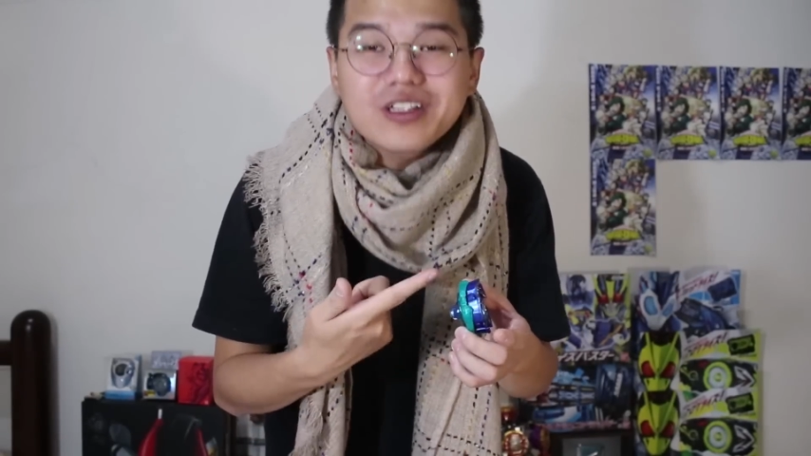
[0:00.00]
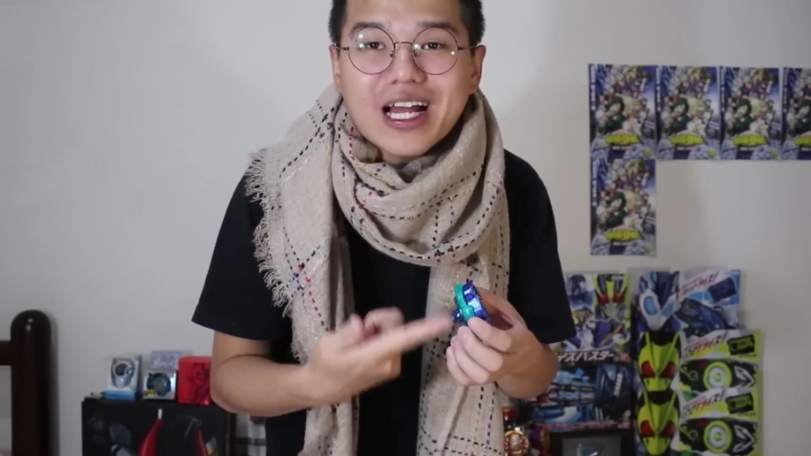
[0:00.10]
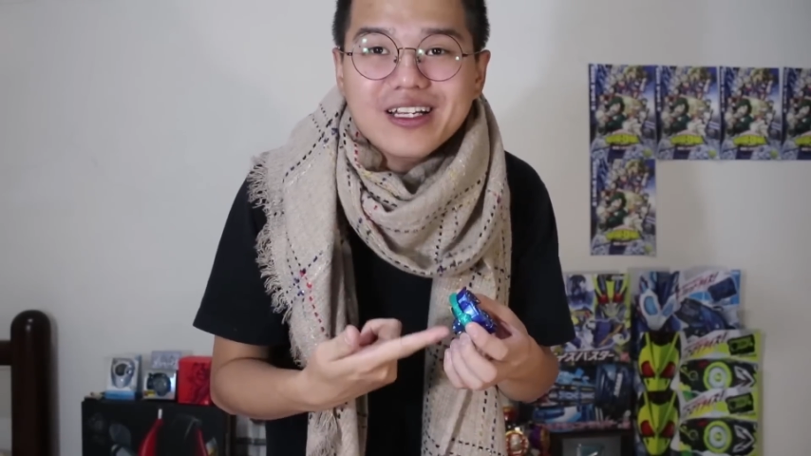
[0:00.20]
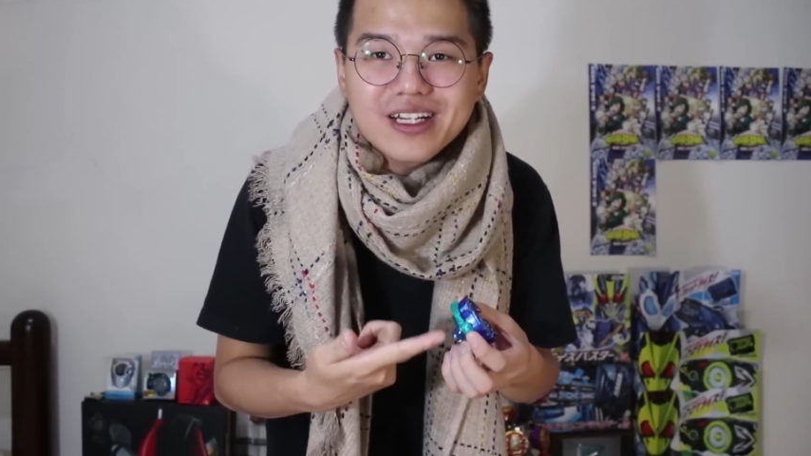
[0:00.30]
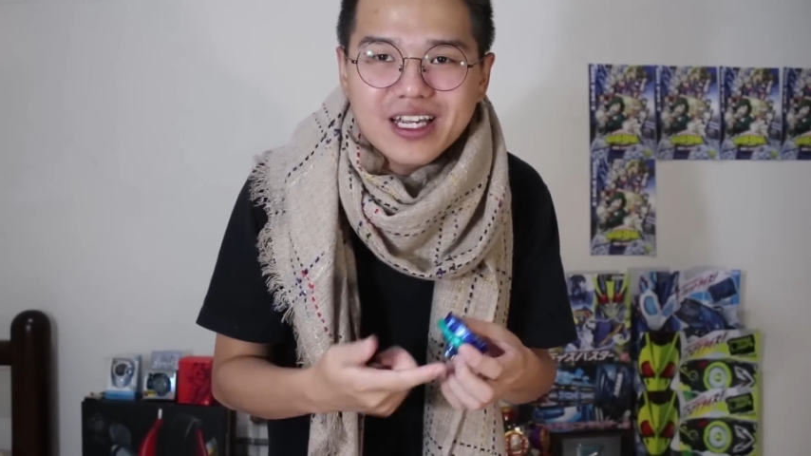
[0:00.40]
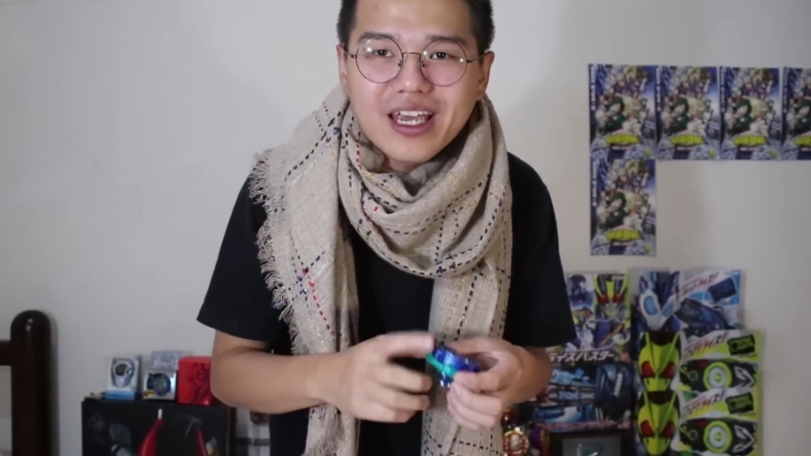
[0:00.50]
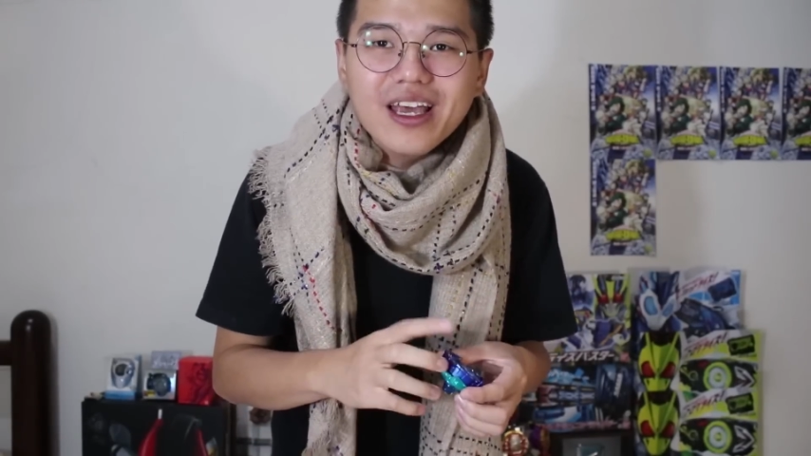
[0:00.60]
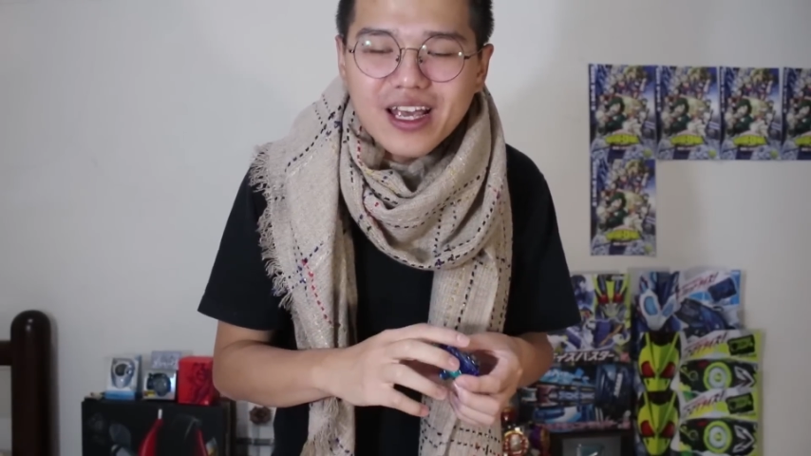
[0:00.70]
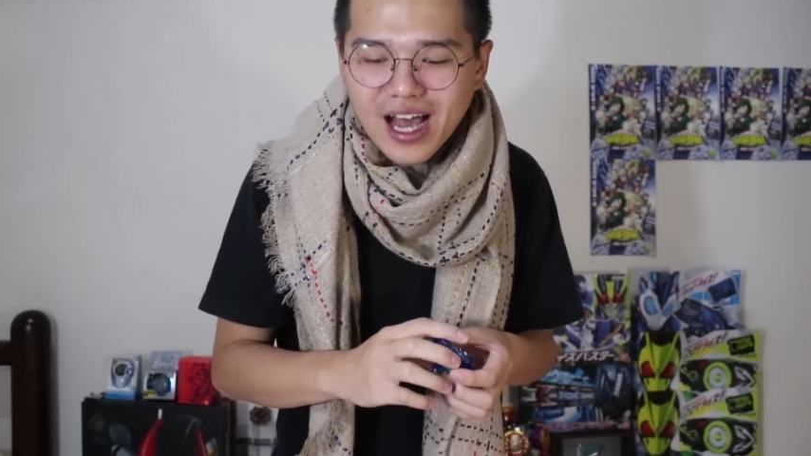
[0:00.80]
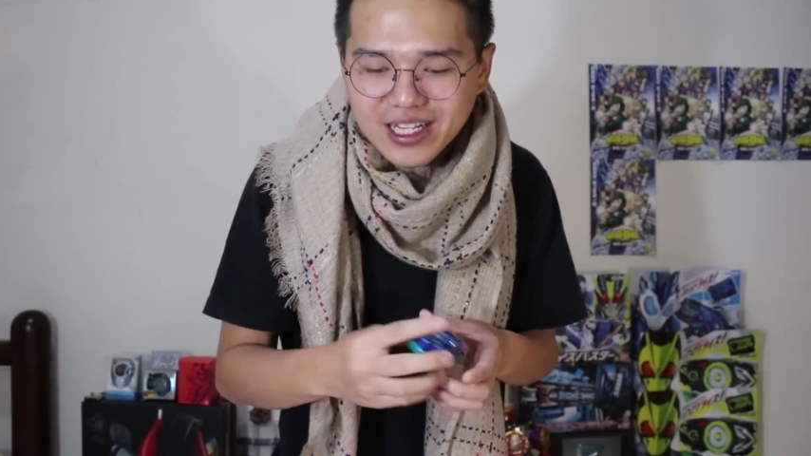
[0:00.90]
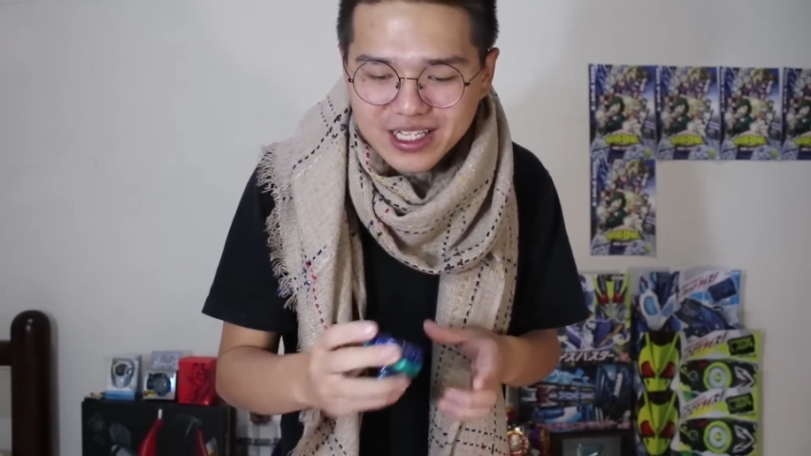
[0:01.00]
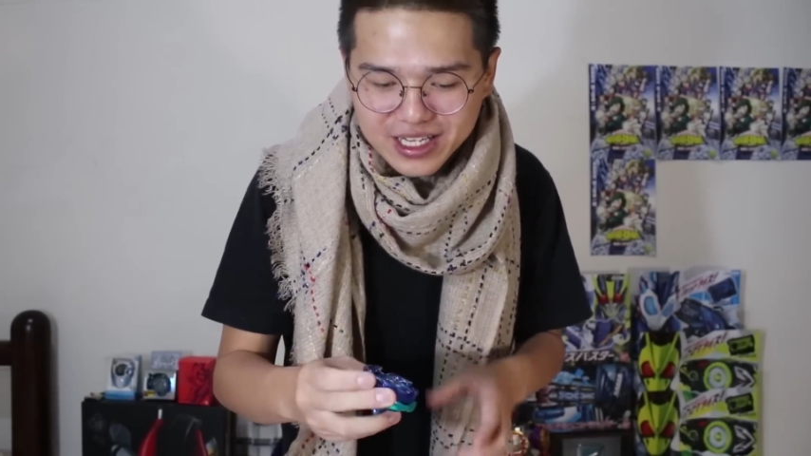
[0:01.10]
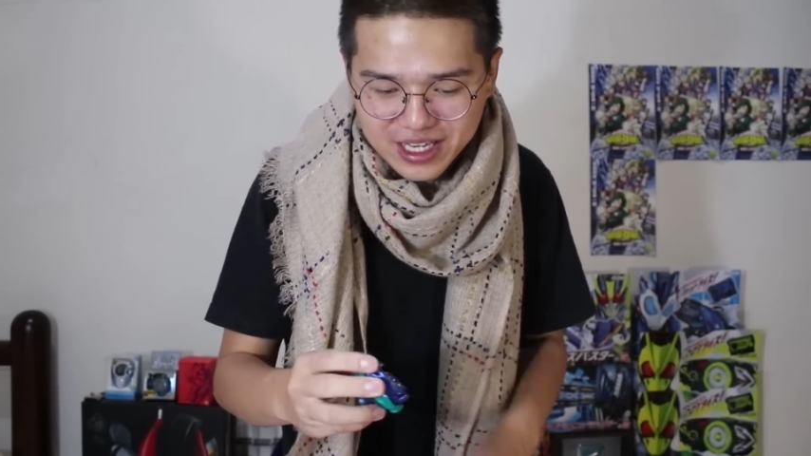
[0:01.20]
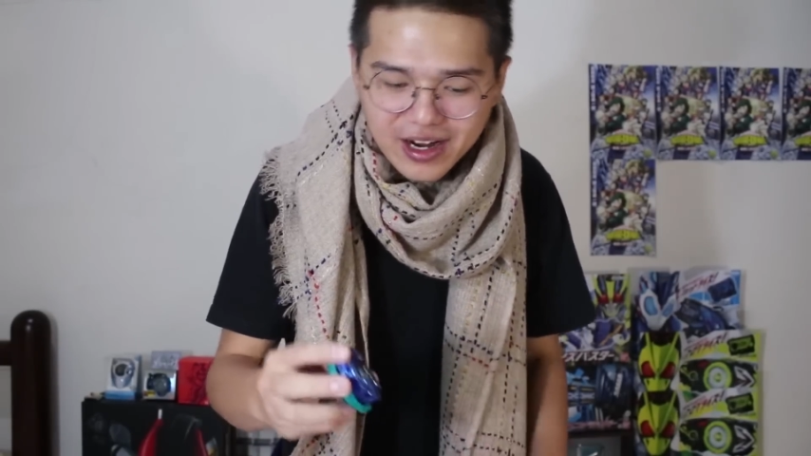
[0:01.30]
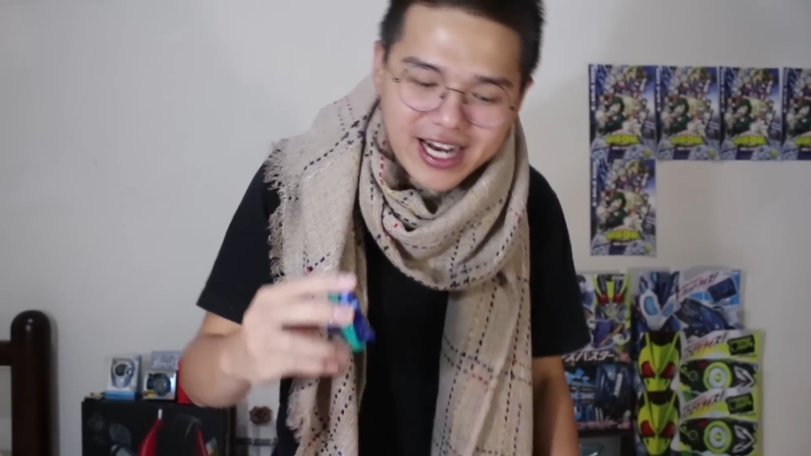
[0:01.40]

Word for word: 是它这个铁，它自己只要